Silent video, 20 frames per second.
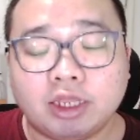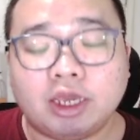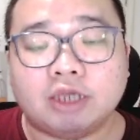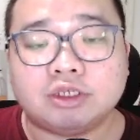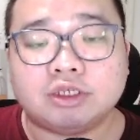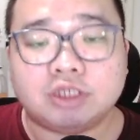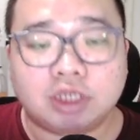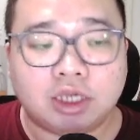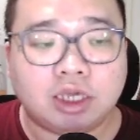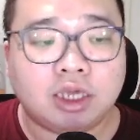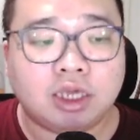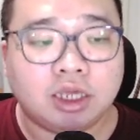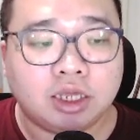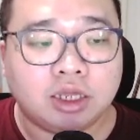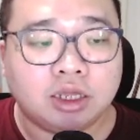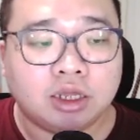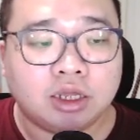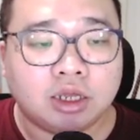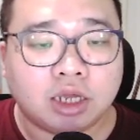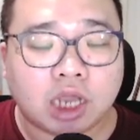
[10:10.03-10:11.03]
sih
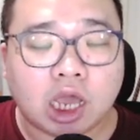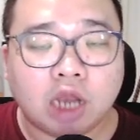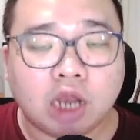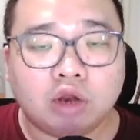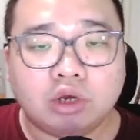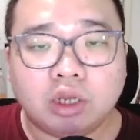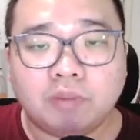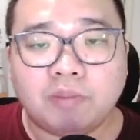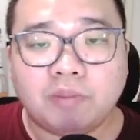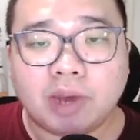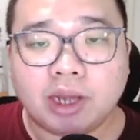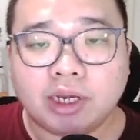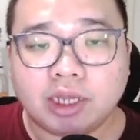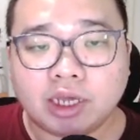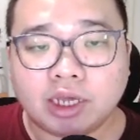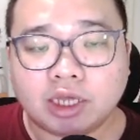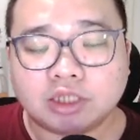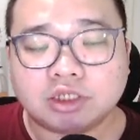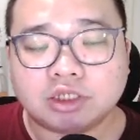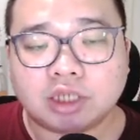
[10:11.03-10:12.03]
kalau
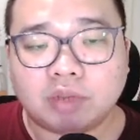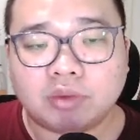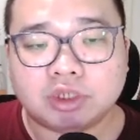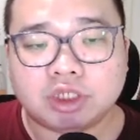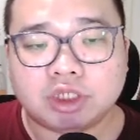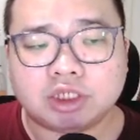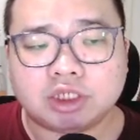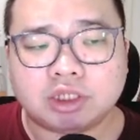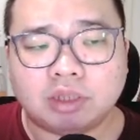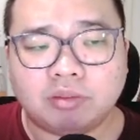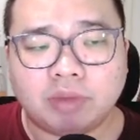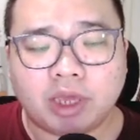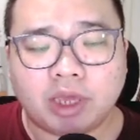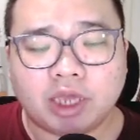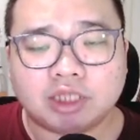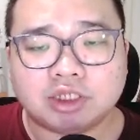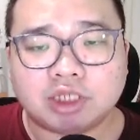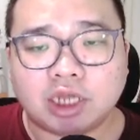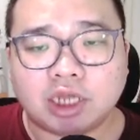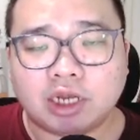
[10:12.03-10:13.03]
dibandingkan sama sistem
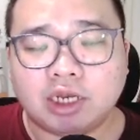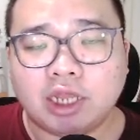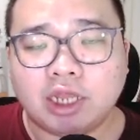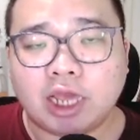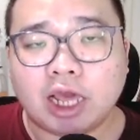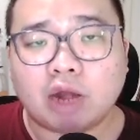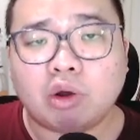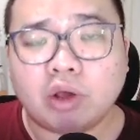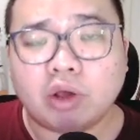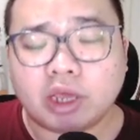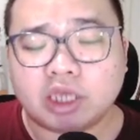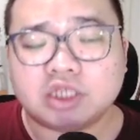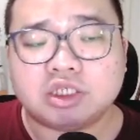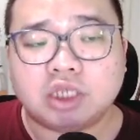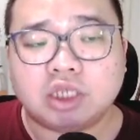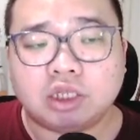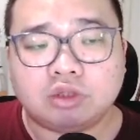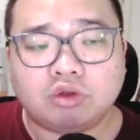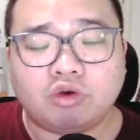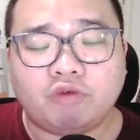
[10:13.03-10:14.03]
encan di ROX
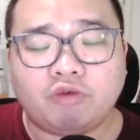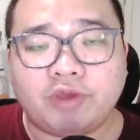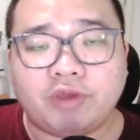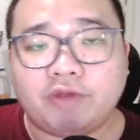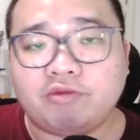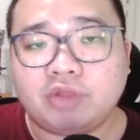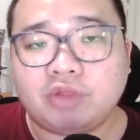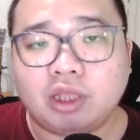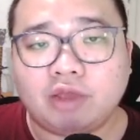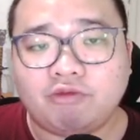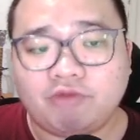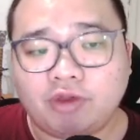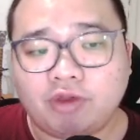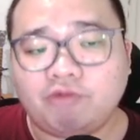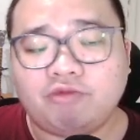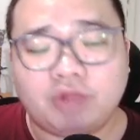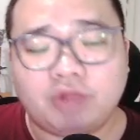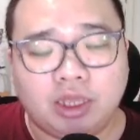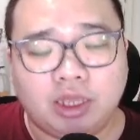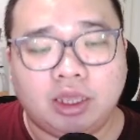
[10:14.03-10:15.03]
itu
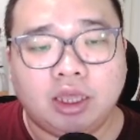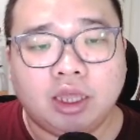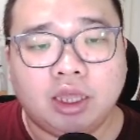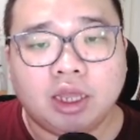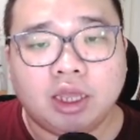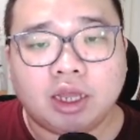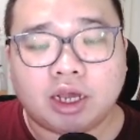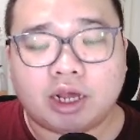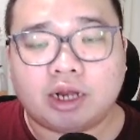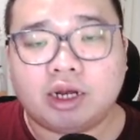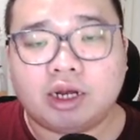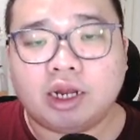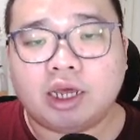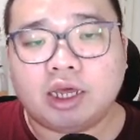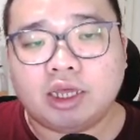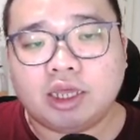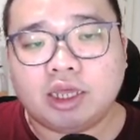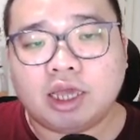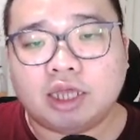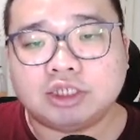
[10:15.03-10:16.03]
50-50 karena
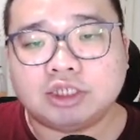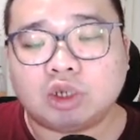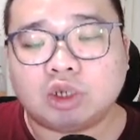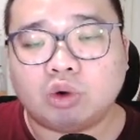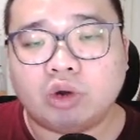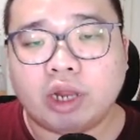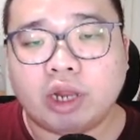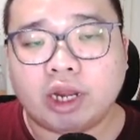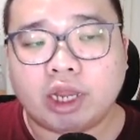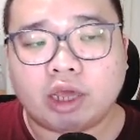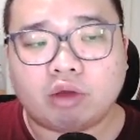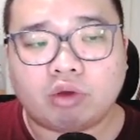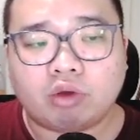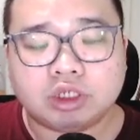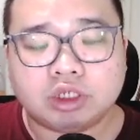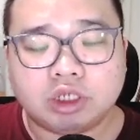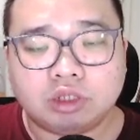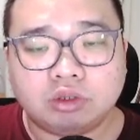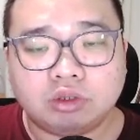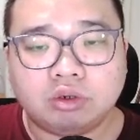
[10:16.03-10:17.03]
yang seru dari
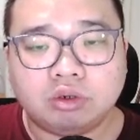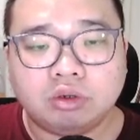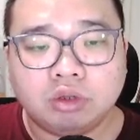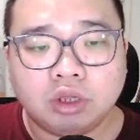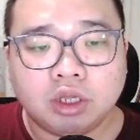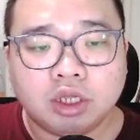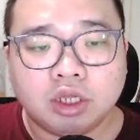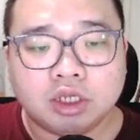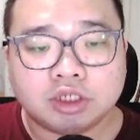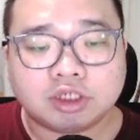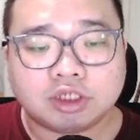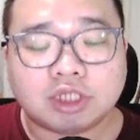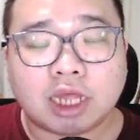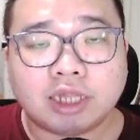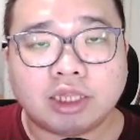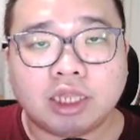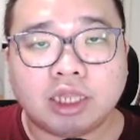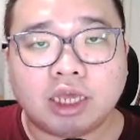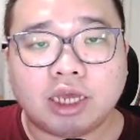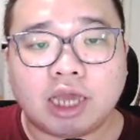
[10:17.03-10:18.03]
ROX itu
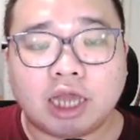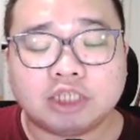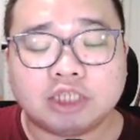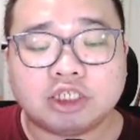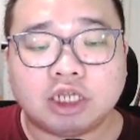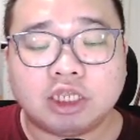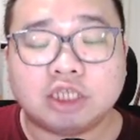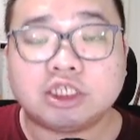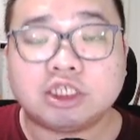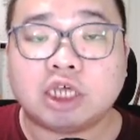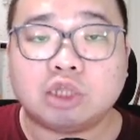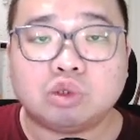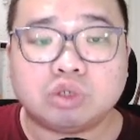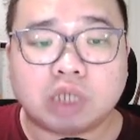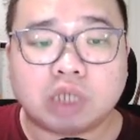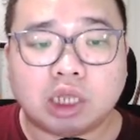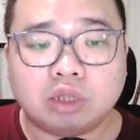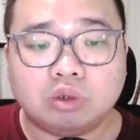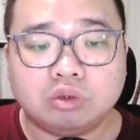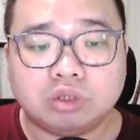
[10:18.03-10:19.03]
statnya gacanya
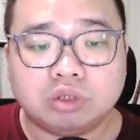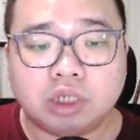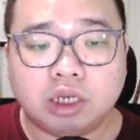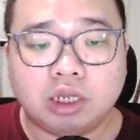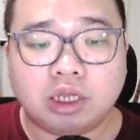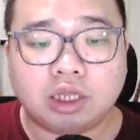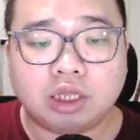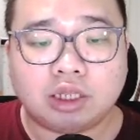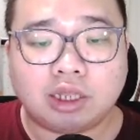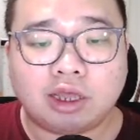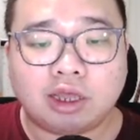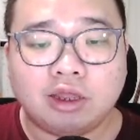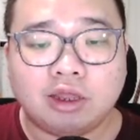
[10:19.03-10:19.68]
satu-satu jadi kita